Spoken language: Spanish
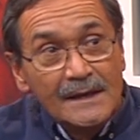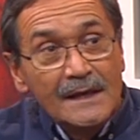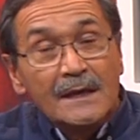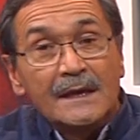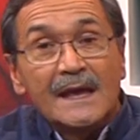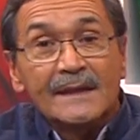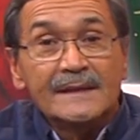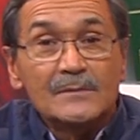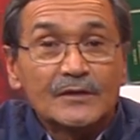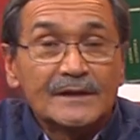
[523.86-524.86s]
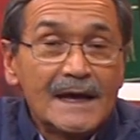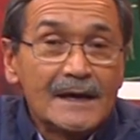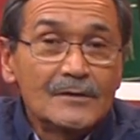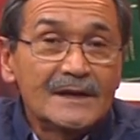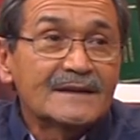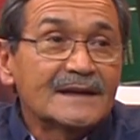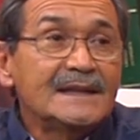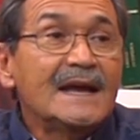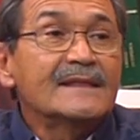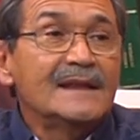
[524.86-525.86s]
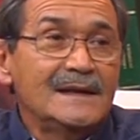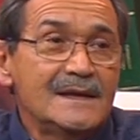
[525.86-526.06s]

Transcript: y que han demostrado que retardan la